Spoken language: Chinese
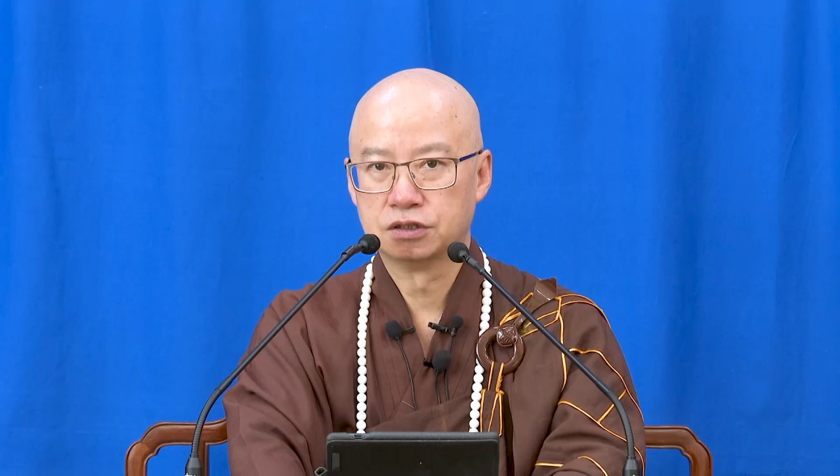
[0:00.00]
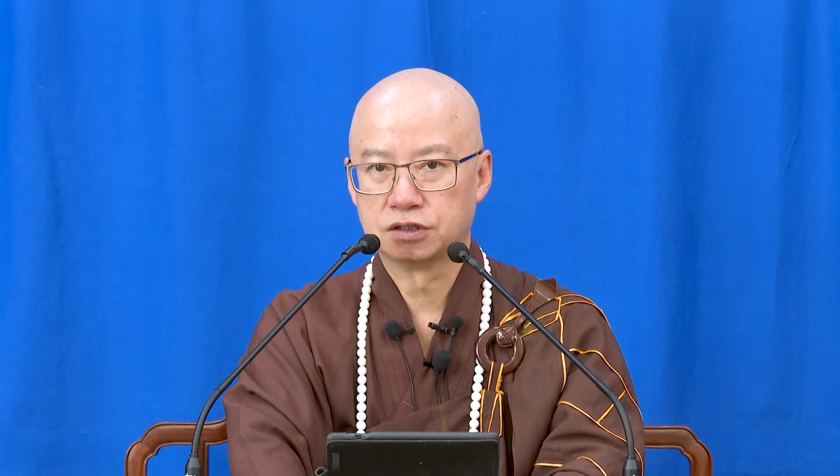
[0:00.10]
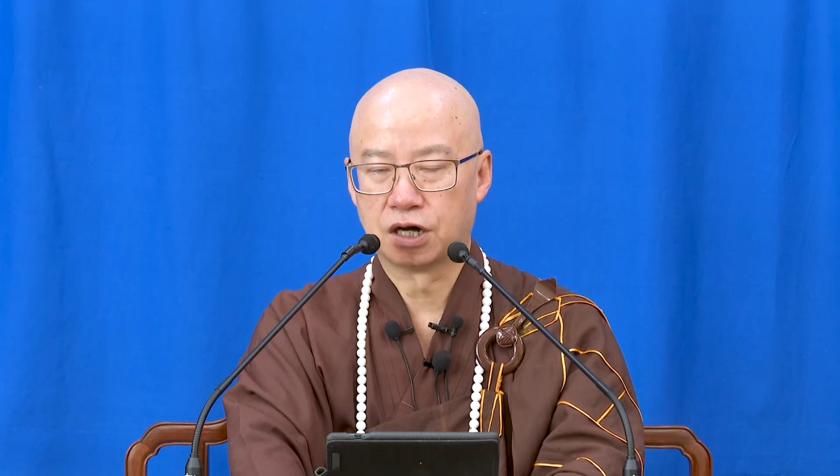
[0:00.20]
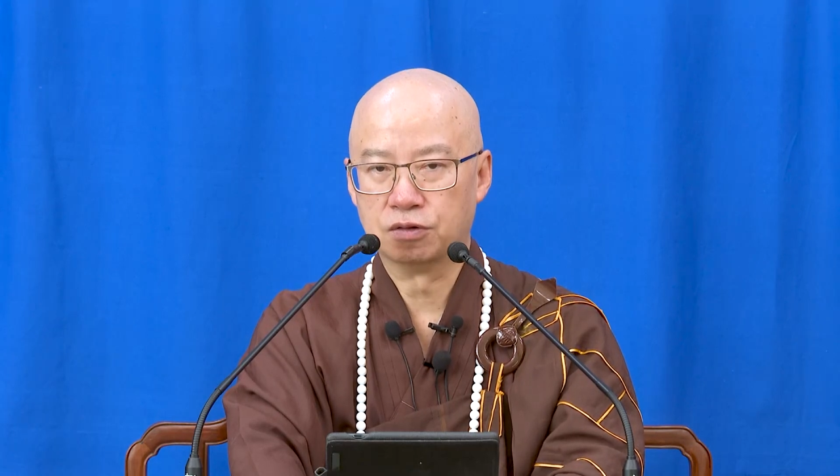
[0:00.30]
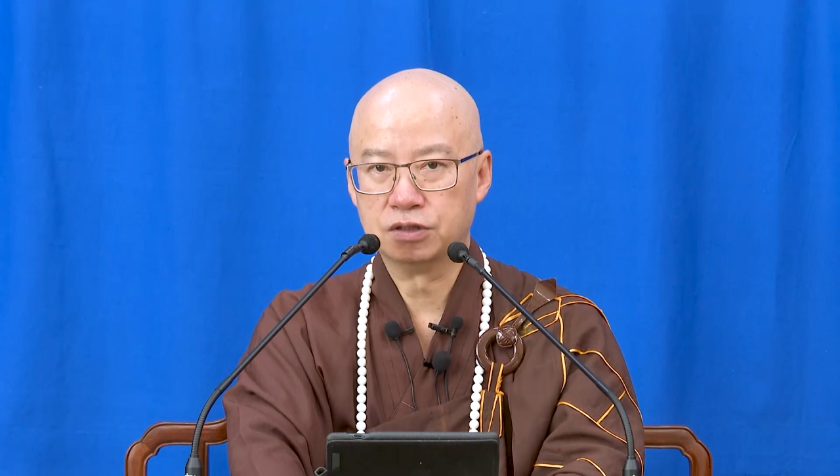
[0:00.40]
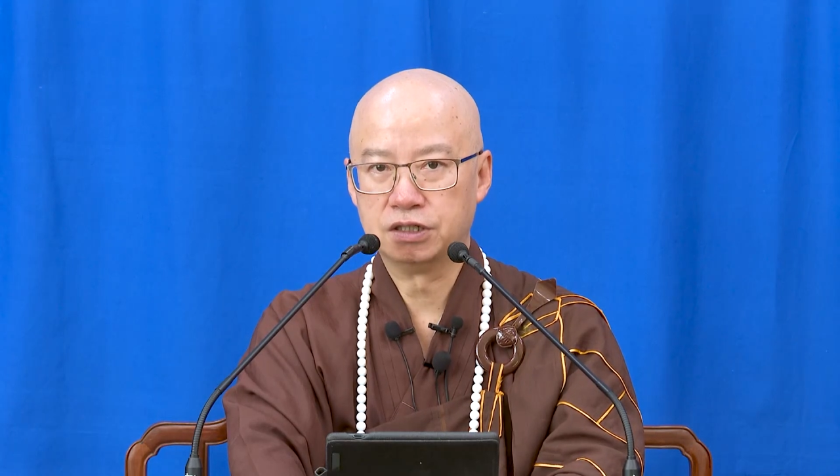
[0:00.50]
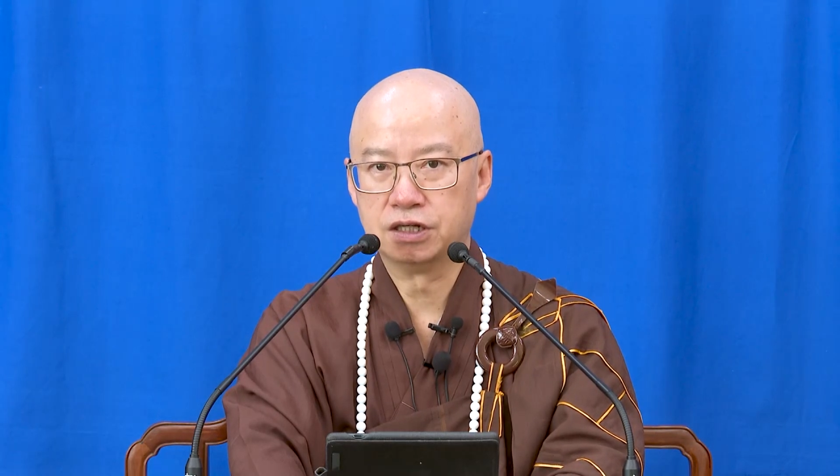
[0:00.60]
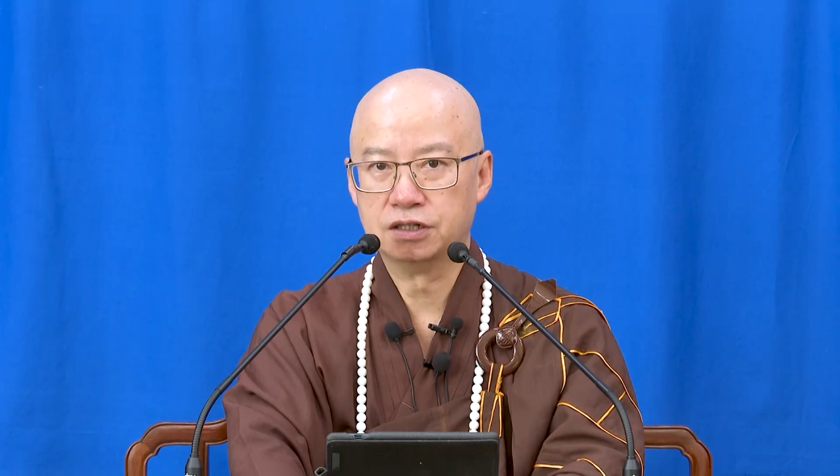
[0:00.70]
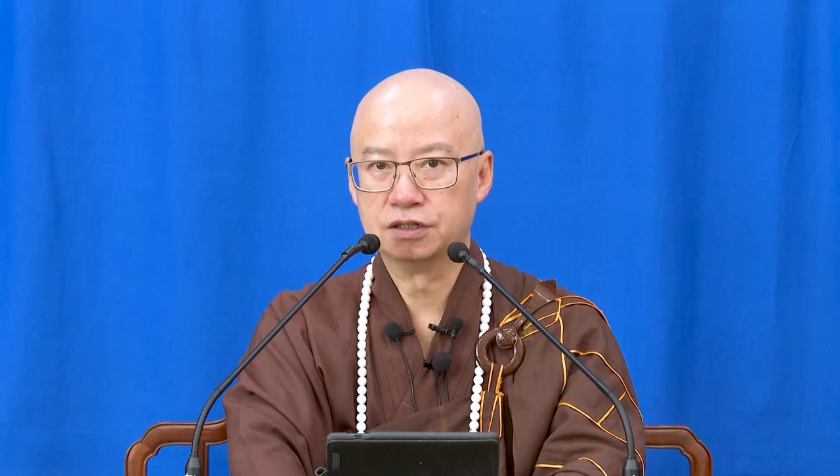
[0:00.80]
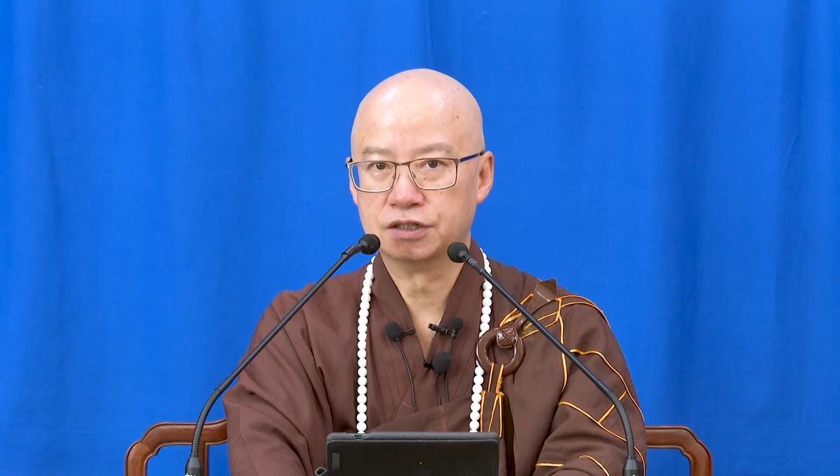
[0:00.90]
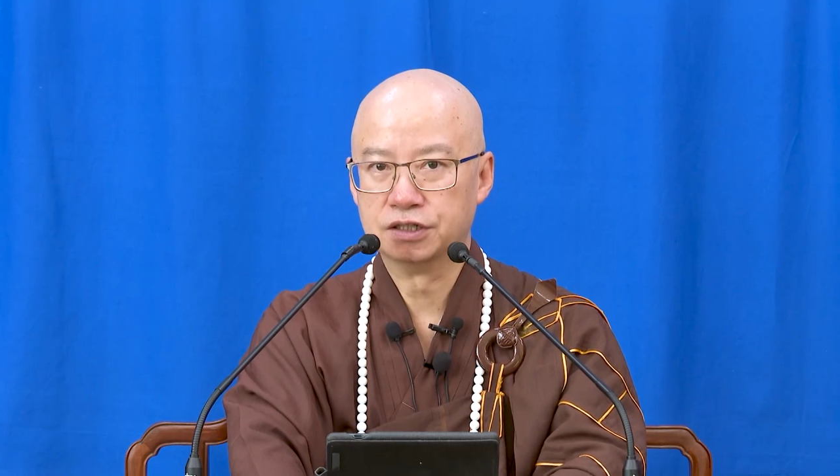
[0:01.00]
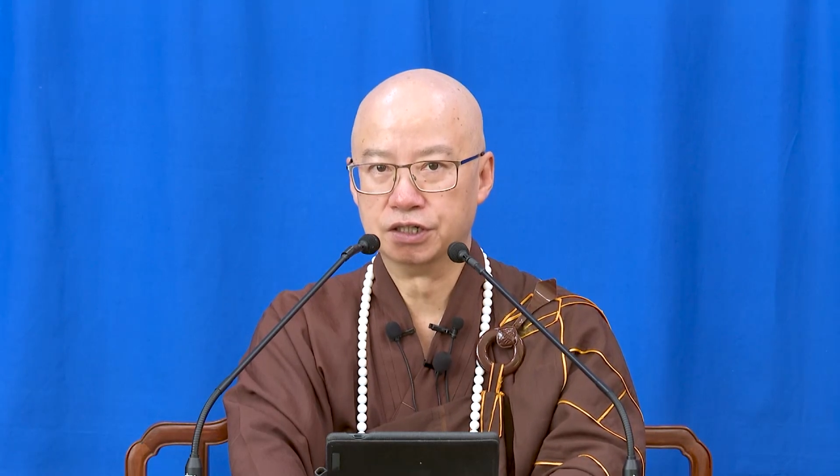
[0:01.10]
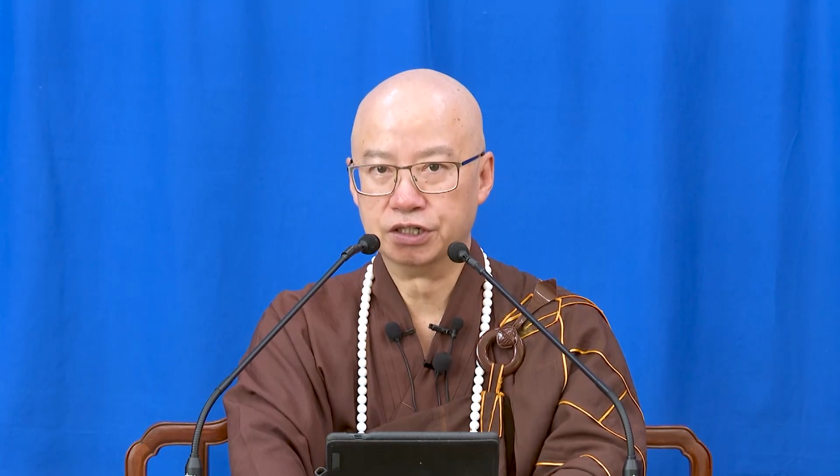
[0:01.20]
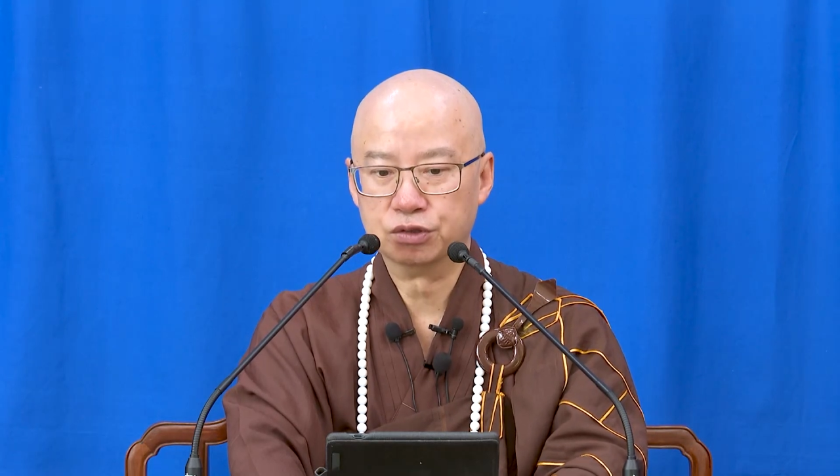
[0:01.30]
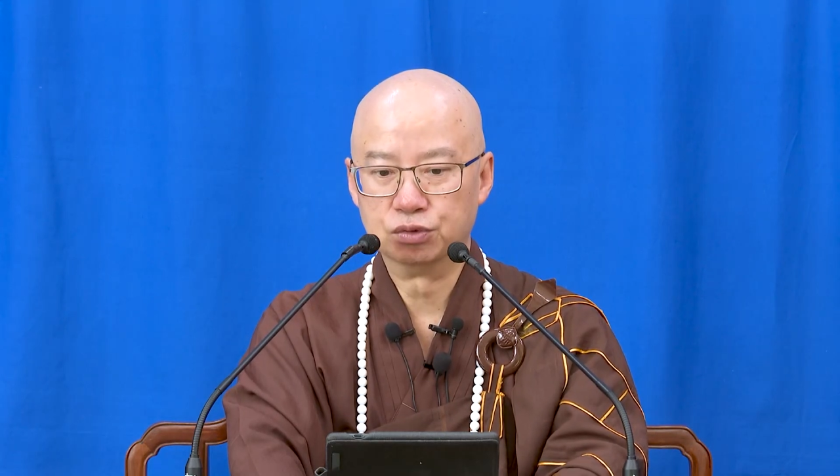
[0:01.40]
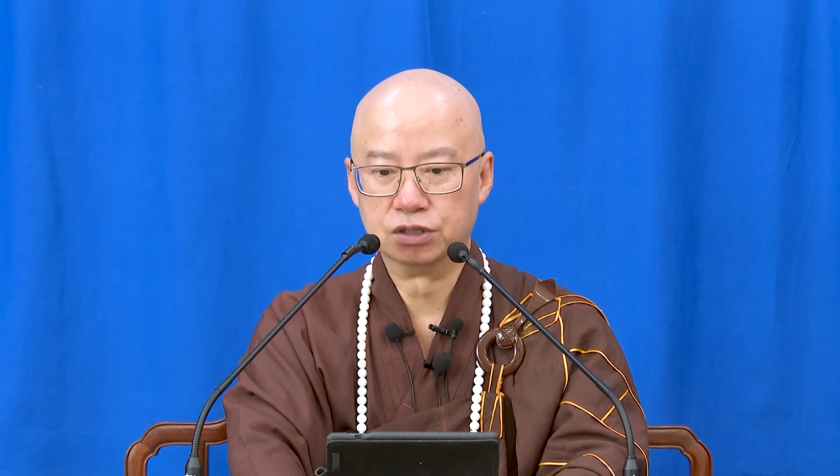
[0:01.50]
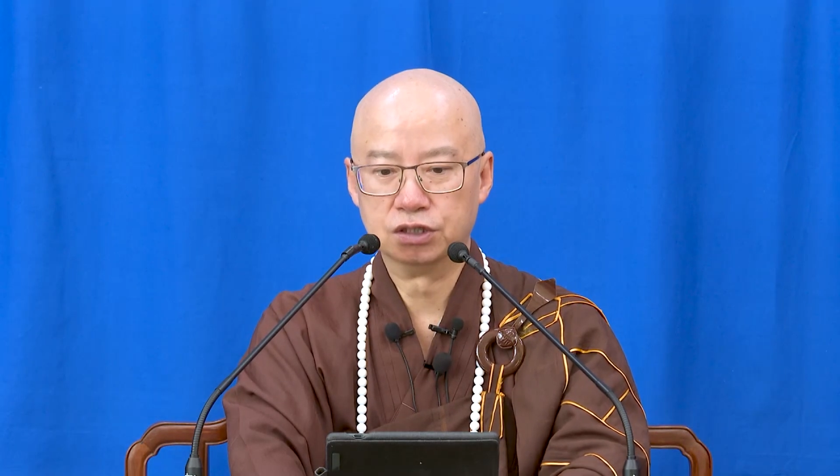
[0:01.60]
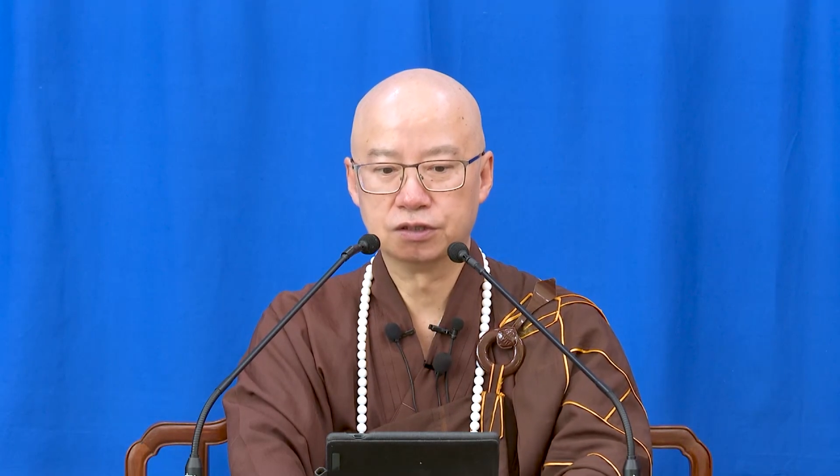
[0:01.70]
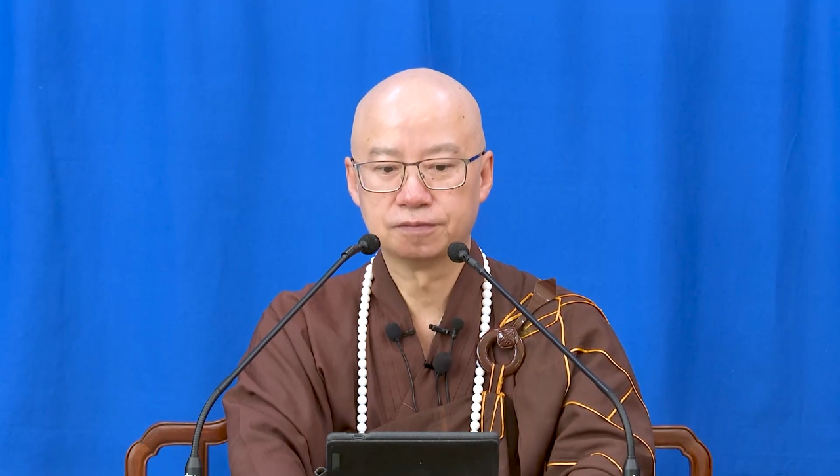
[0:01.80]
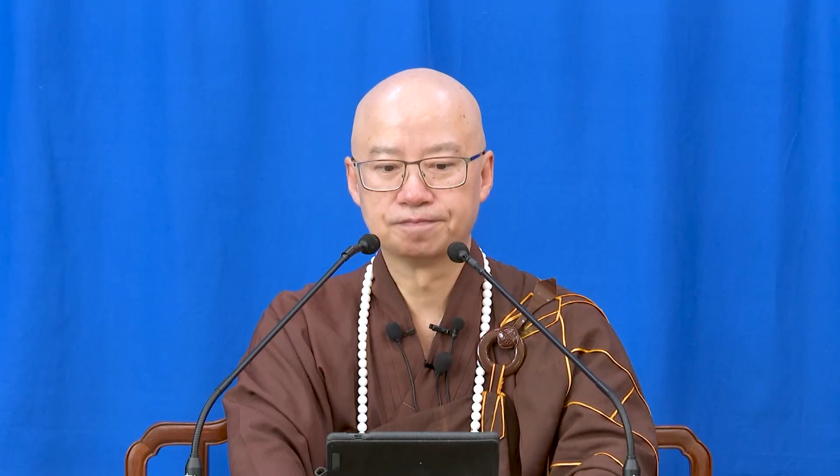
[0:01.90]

早一天呢离苦得乐。